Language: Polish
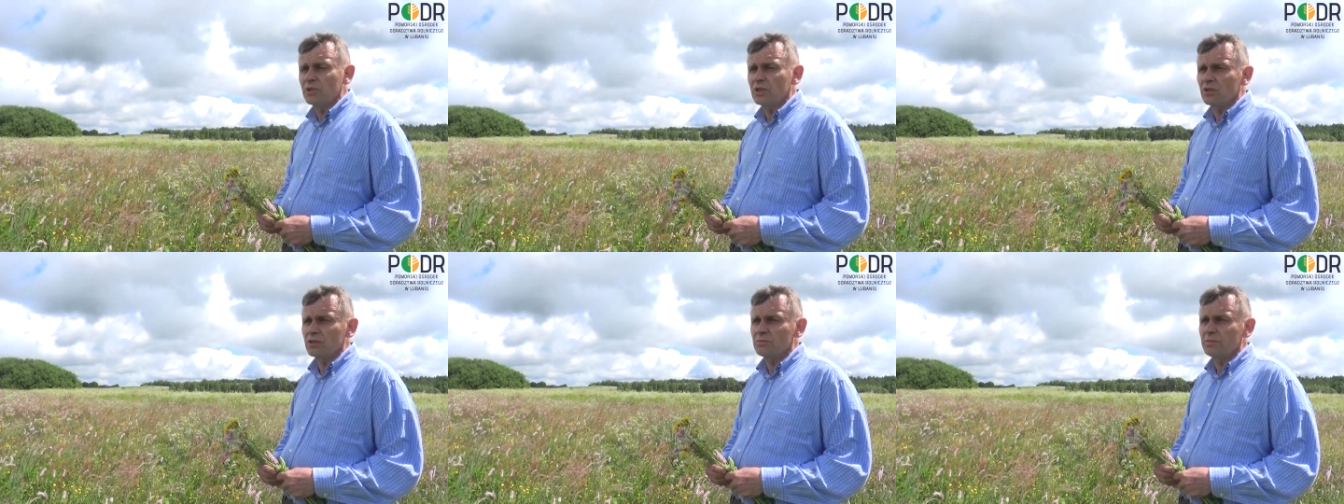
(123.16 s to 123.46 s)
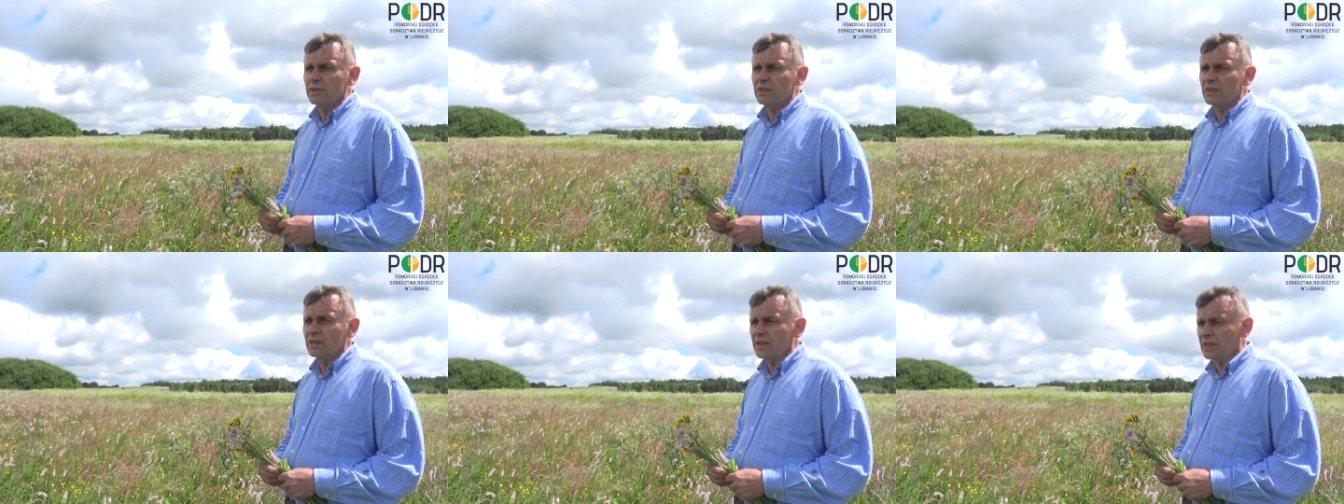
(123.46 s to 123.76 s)

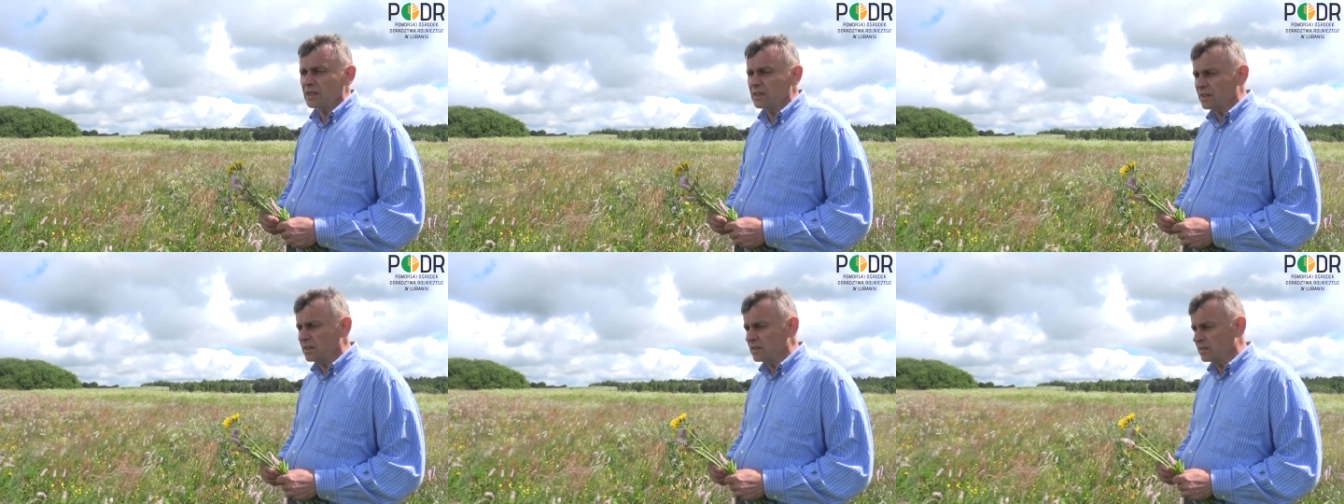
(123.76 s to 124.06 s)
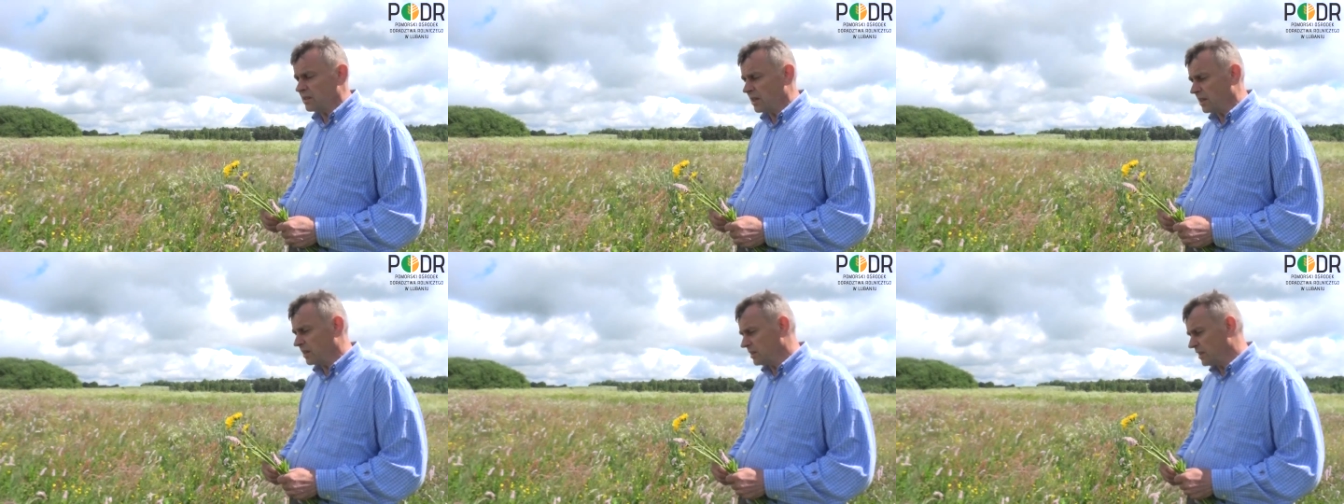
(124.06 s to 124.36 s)
DJP na
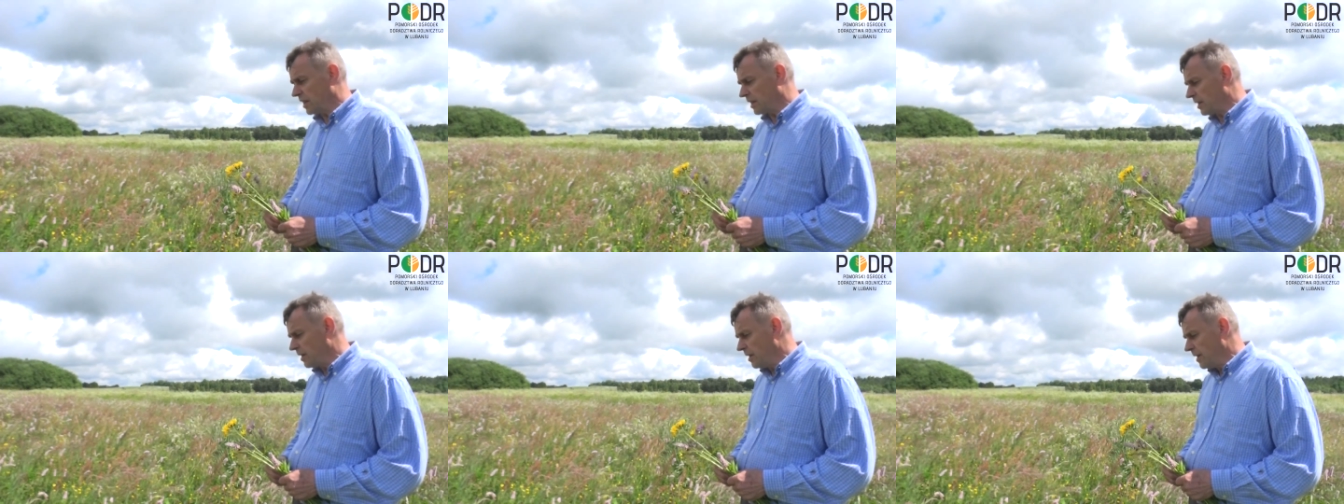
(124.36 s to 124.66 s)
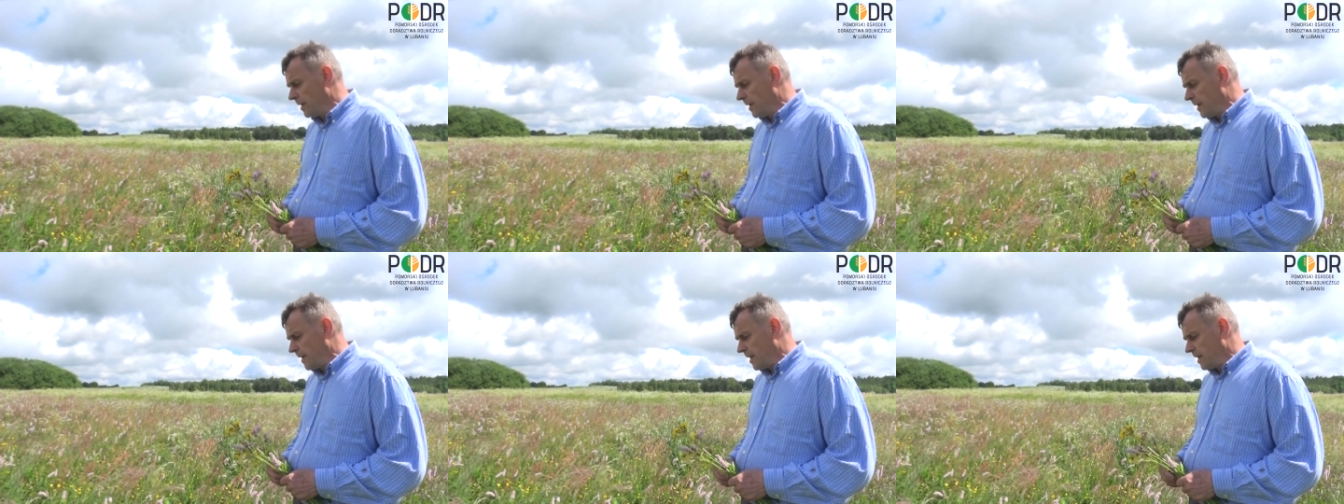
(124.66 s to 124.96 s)
1 hektar.
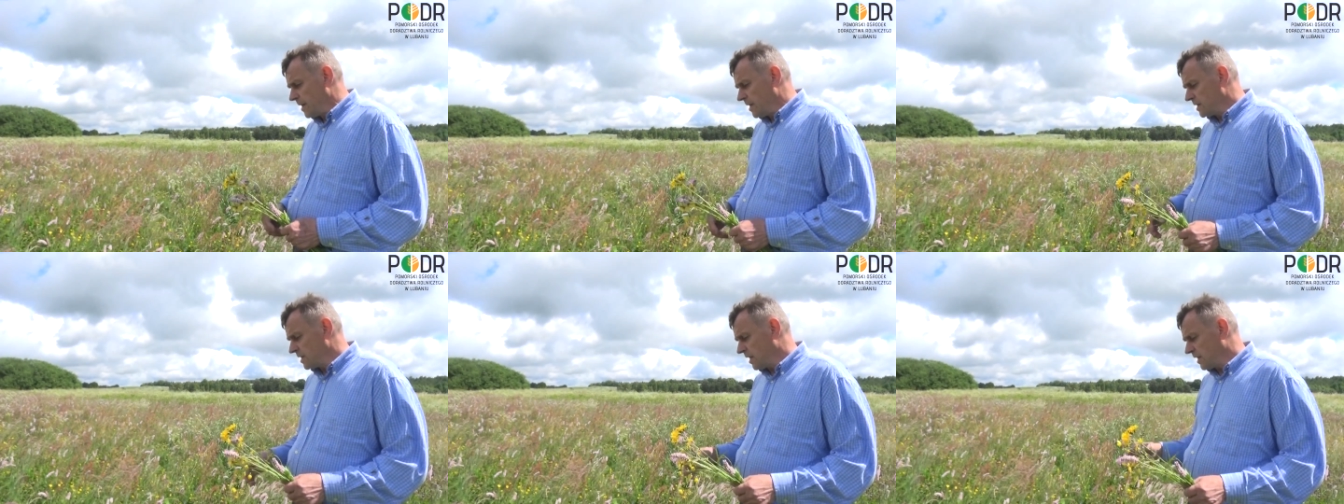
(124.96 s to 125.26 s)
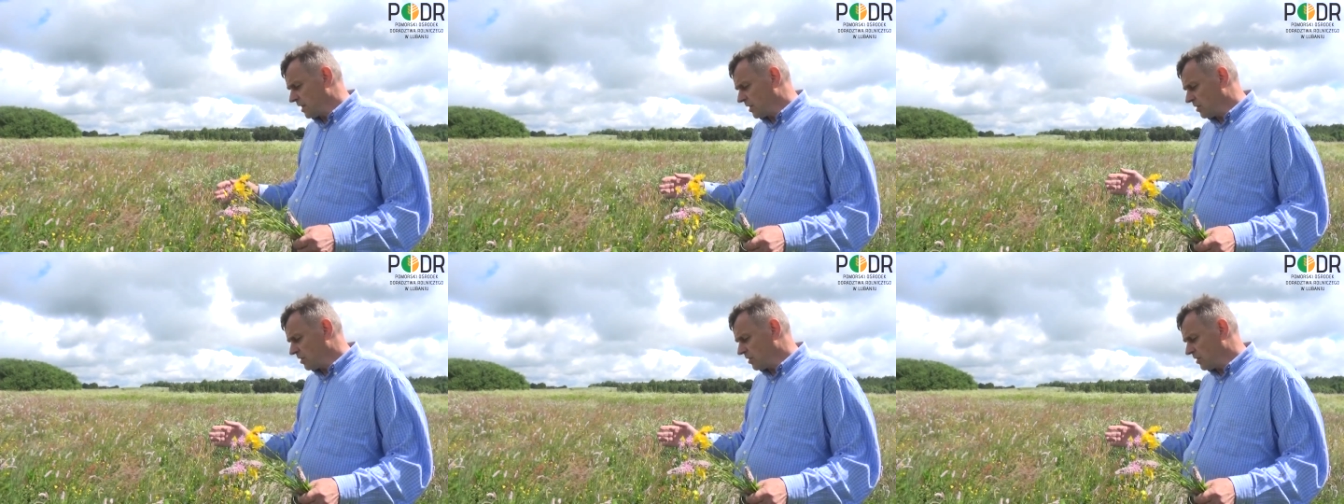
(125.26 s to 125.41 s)
I za